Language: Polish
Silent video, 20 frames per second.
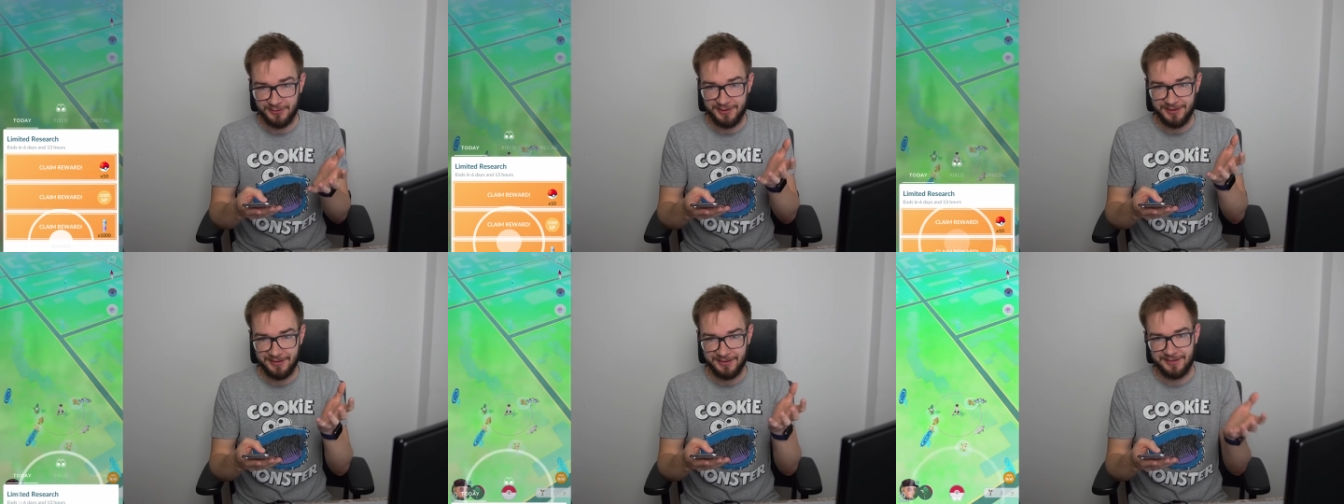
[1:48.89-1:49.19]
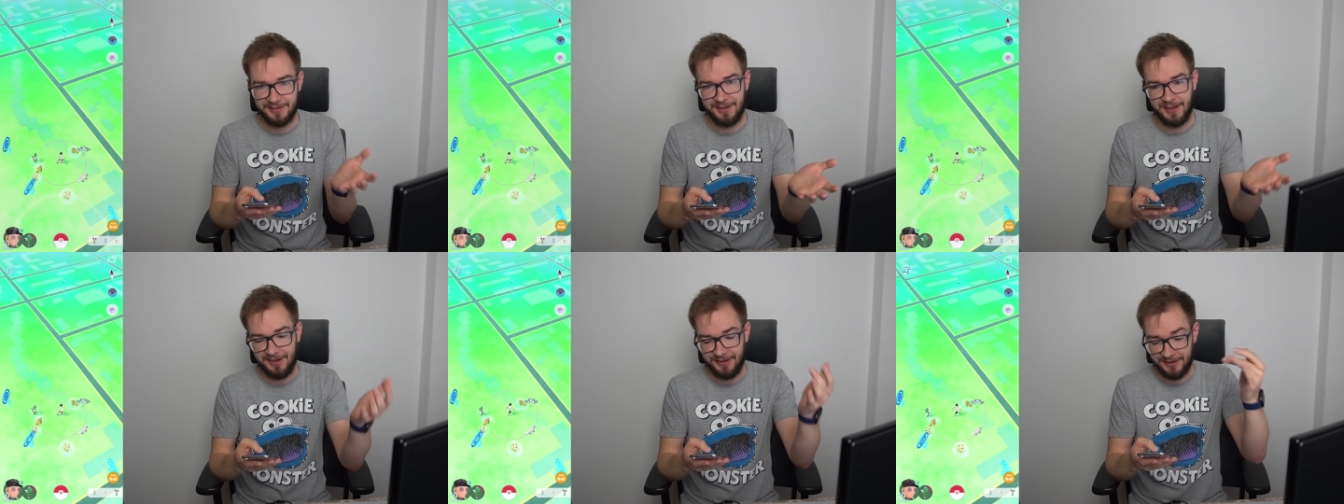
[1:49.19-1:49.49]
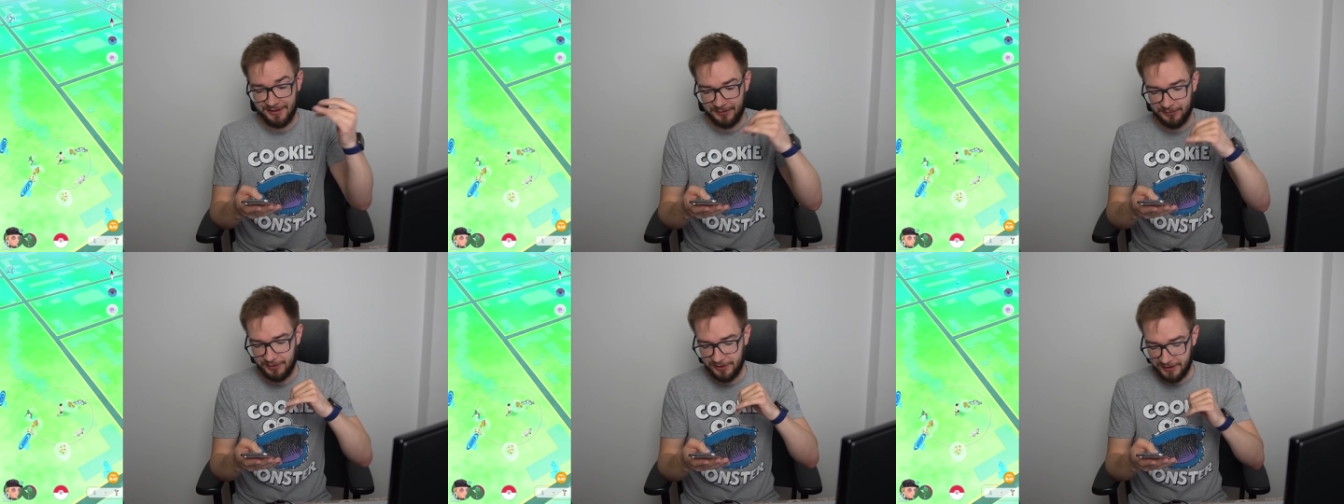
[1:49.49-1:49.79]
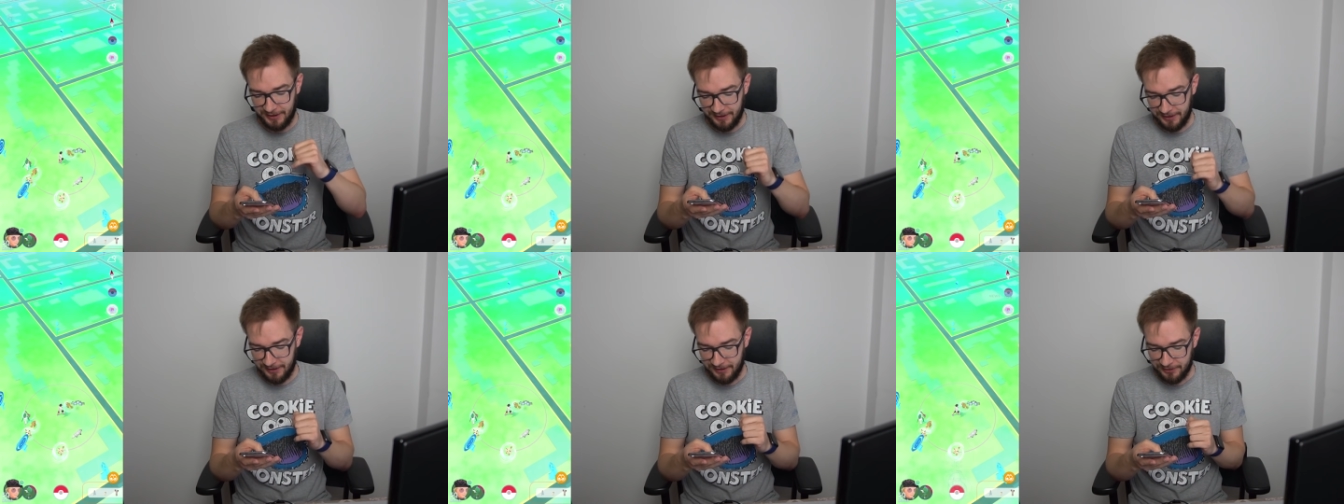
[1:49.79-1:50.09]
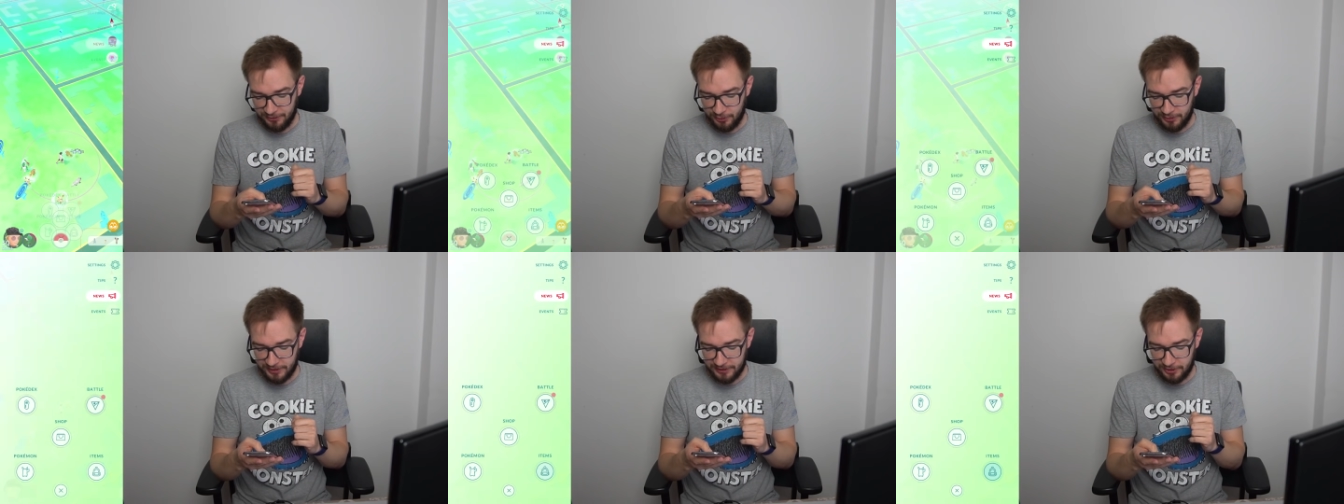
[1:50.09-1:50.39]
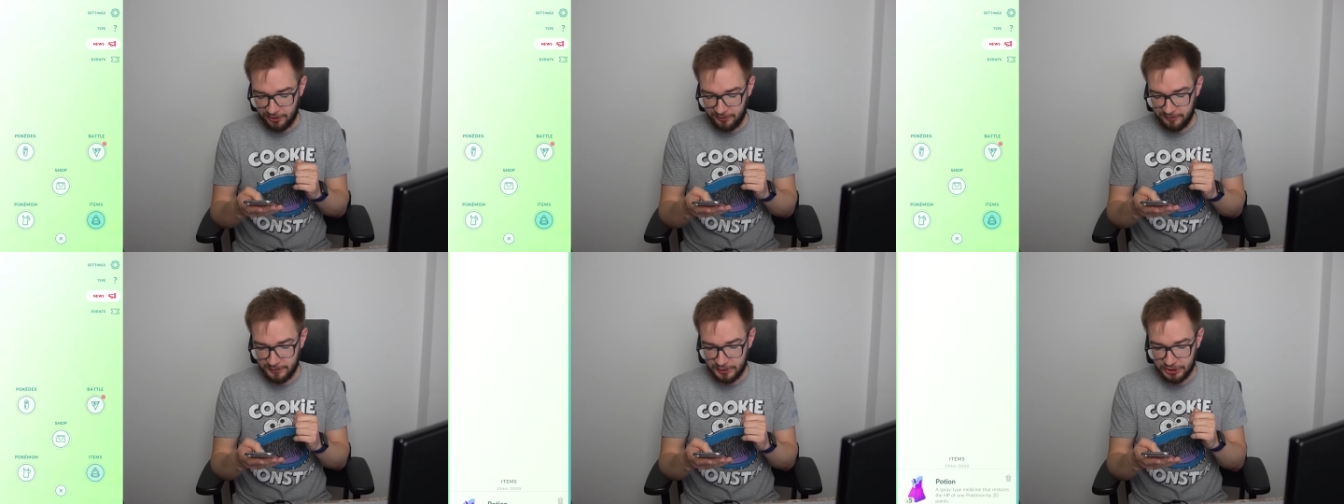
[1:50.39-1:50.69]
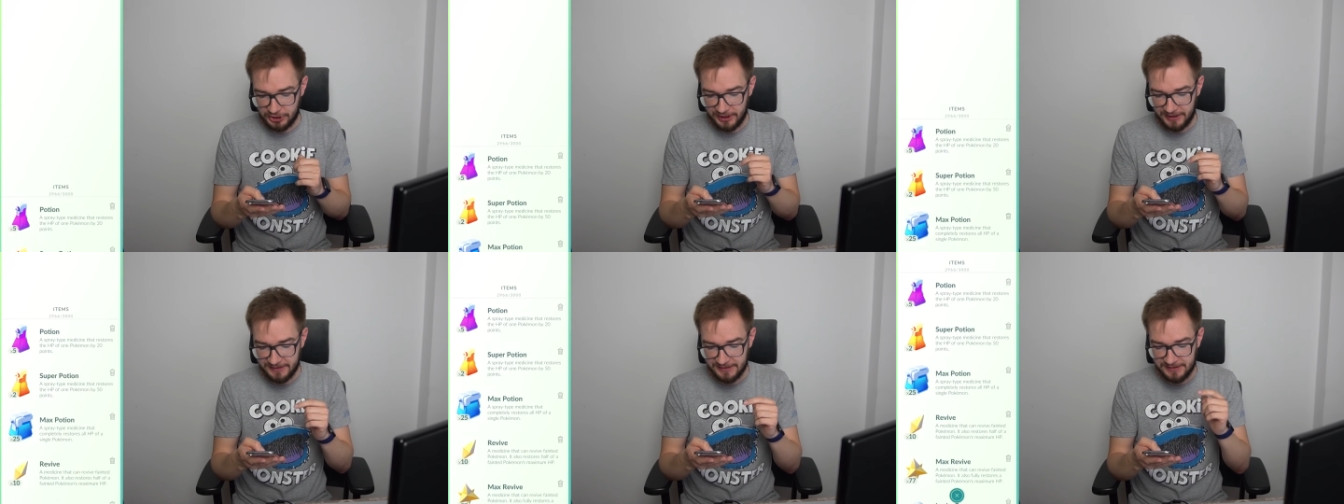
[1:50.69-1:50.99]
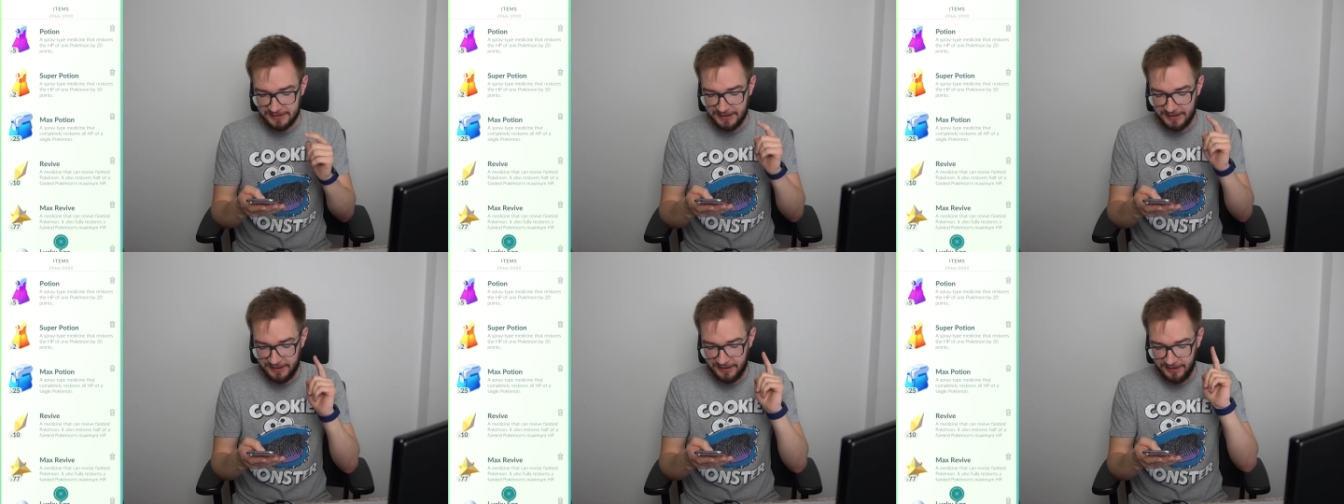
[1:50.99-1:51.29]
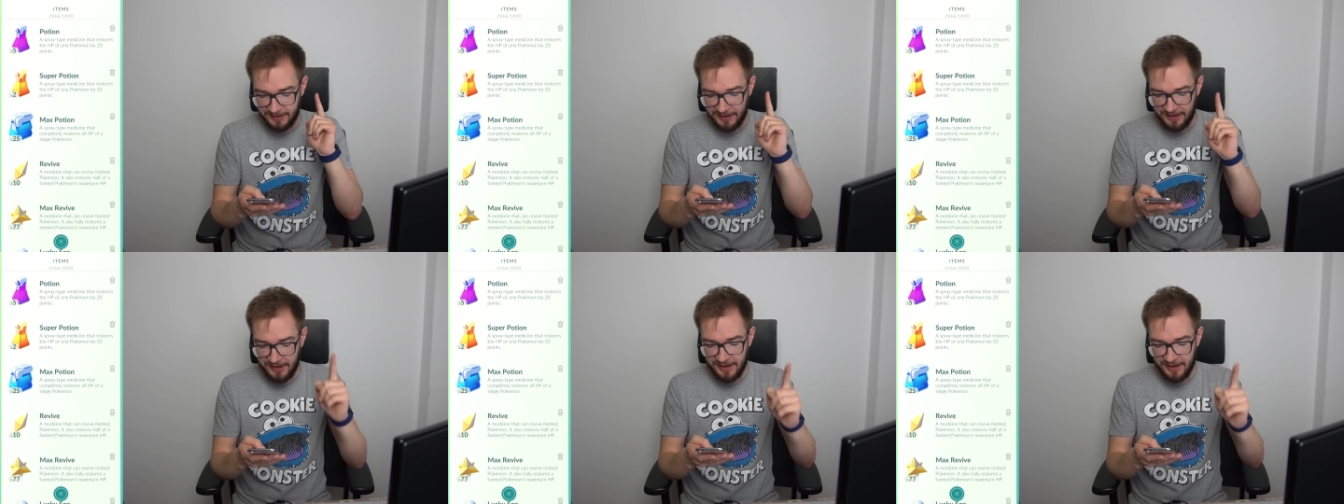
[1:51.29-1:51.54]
więc dali nam takie dodatkowe szanse,